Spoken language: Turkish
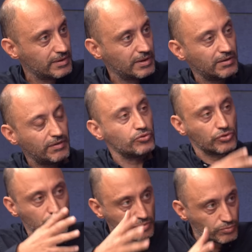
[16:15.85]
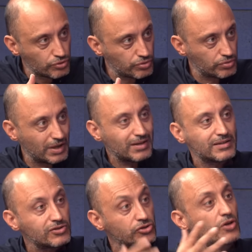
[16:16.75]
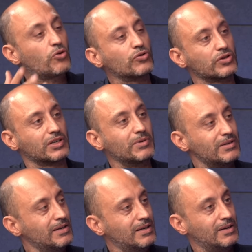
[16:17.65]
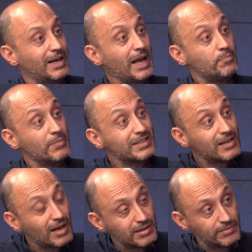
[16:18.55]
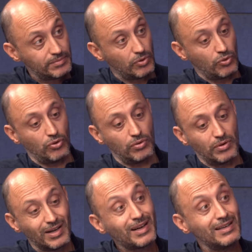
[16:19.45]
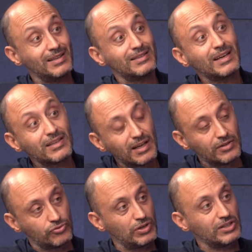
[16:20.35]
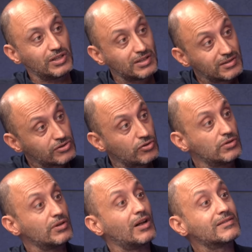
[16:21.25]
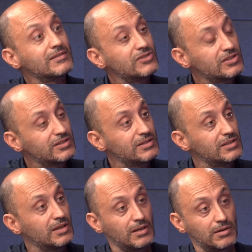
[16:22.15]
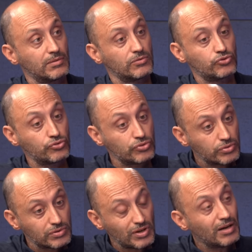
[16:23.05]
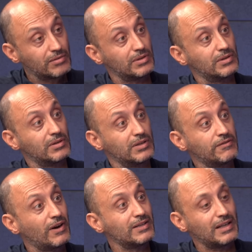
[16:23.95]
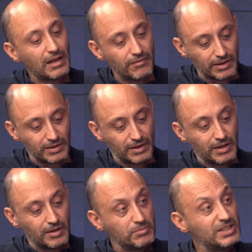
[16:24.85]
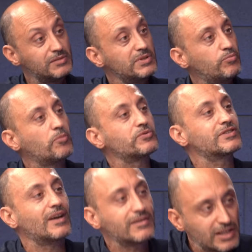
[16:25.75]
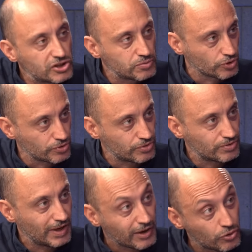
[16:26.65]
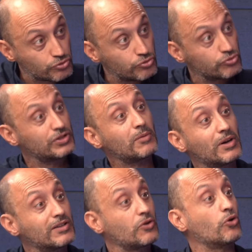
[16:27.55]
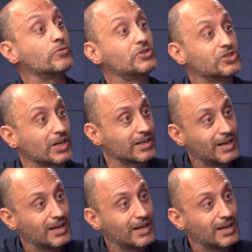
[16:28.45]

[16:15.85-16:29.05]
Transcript: Ve bunun bunun da Kılıçdaroğlu gibi hep mesela o adaylığına giden süreçte Kılıçdaroğlu'nun altını çizdiği şu ta, ifadeler var. Biz bir popstar seçmiyoruz. Egosu yüksek bir aday olmayacak.